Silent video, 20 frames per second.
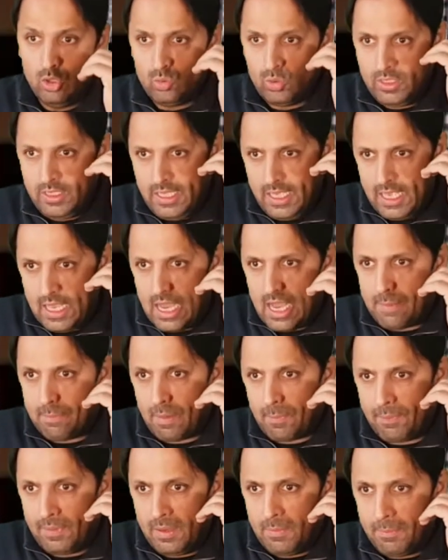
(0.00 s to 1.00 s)
तो ये आप
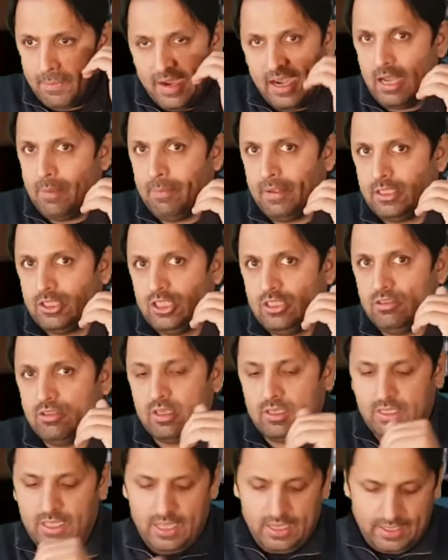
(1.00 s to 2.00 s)
अपने माइंड में एक चीज़
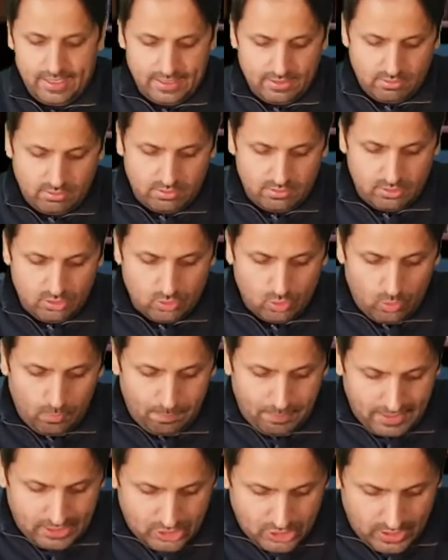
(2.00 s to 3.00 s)
रखें कि जो
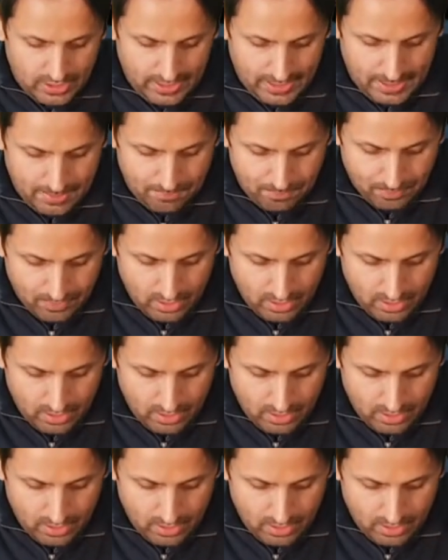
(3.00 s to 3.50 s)
पिक्चर है